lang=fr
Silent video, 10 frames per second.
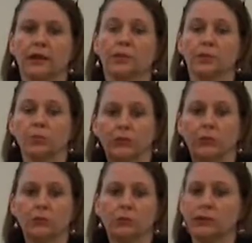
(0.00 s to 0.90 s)
l'an
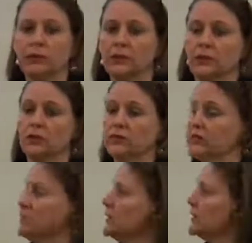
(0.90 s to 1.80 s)
2000 ou qui est née en
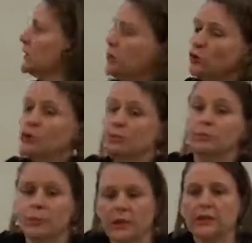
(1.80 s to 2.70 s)
90, il y a une
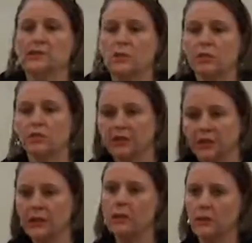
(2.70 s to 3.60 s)
progression
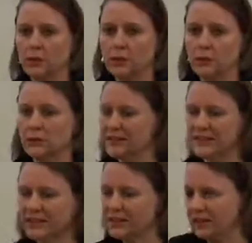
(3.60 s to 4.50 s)
vers euh,
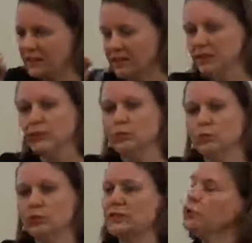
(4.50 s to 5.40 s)
très, très, très, très ténue, très